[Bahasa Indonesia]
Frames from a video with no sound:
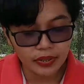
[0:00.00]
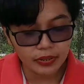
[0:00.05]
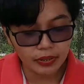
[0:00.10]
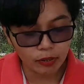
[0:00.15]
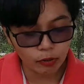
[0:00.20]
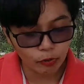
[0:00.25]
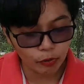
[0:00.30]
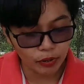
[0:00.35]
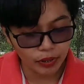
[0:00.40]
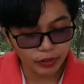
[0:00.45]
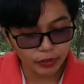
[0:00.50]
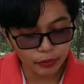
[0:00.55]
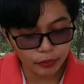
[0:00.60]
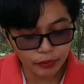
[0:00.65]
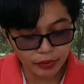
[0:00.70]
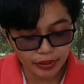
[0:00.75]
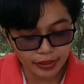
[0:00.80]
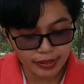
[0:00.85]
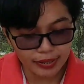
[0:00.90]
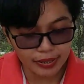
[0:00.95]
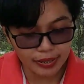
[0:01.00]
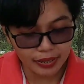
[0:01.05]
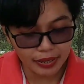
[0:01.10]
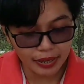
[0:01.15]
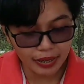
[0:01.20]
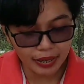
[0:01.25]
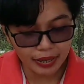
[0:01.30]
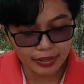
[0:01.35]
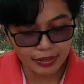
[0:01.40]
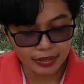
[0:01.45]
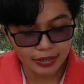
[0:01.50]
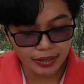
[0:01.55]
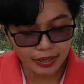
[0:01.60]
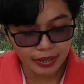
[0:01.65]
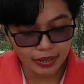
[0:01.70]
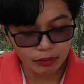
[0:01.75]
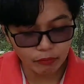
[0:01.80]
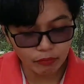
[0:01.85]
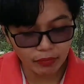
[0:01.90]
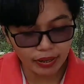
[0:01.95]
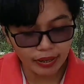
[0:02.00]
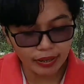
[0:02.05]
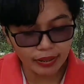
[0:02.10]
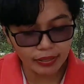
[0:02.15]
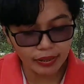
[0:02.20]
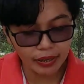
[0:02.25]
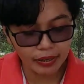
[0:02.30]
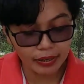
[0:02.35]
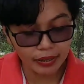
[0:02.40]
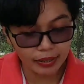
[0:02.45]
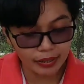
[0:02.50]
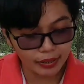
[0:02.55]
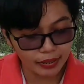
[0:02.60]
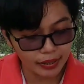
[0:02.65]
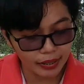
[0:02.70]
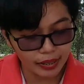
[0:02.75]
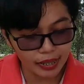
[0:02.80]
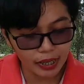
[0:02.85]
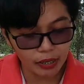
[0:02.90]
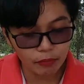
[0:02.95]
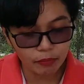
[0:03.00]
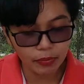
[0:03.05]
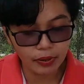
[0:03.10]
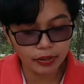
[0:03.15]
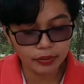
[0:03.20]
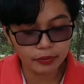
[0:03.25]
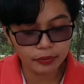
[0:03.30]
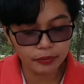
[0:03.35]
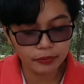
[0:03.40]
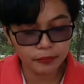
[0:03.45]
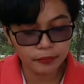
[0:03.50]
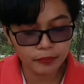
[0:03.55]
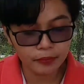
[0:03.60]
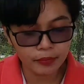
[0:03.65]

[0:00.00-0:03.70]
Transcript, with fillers: itangkuh kendu ia ya jadi raja merentah kerina tina pandu